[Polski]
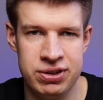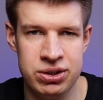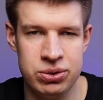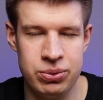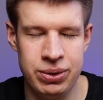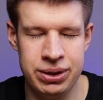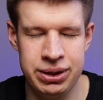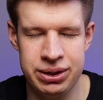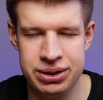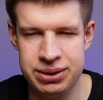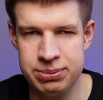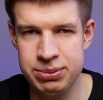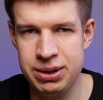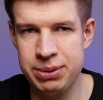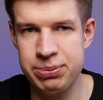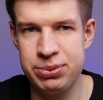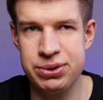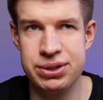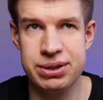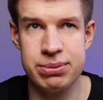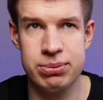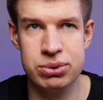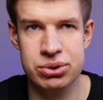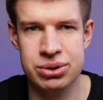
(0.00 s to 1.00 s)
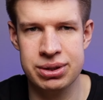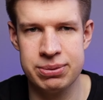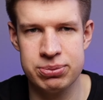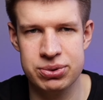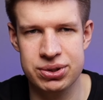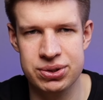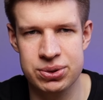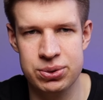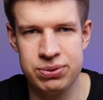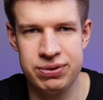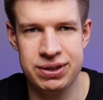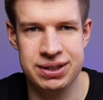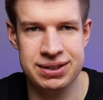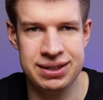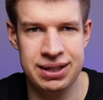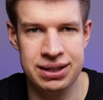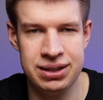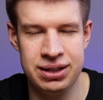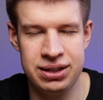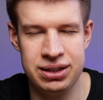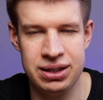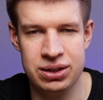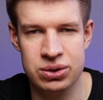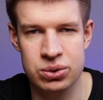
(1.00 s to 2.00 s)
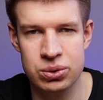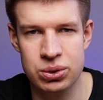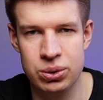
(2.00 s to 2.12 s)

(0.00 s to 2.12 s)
Ewentualnie tym napisem można przesuwać z jednej na